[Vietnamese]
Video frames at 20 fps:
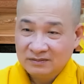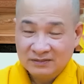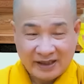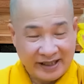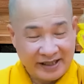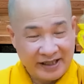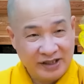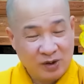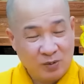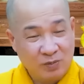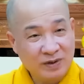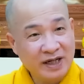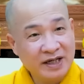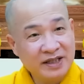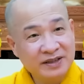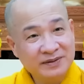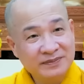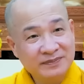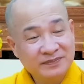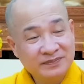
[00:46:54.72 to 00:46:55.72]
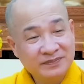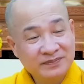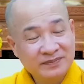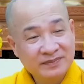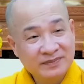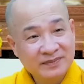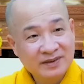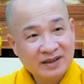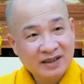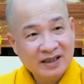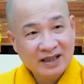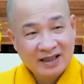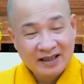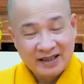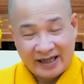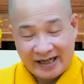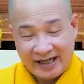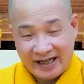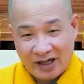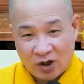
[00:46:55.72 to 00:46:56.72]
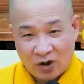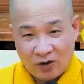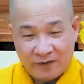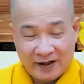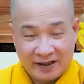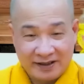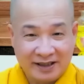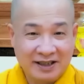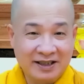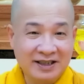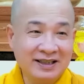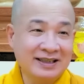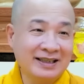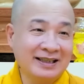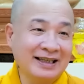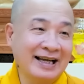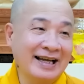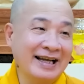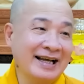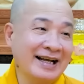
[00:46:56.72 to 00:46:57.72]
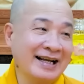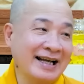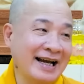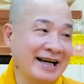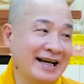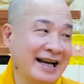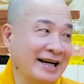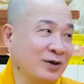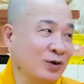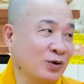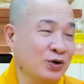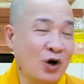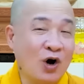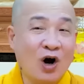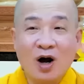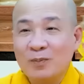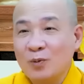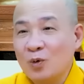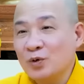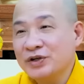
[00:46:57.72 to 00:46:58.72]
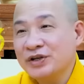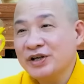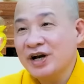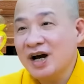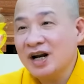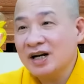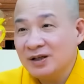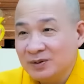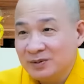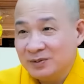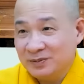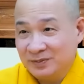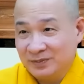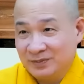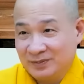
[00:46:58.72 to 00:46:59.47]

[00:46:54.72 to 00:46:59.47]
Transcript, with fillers: Thầy đi tụng kinh, thấy cô Phật tử lấy cái cây đánh con chó muốn chết luôn,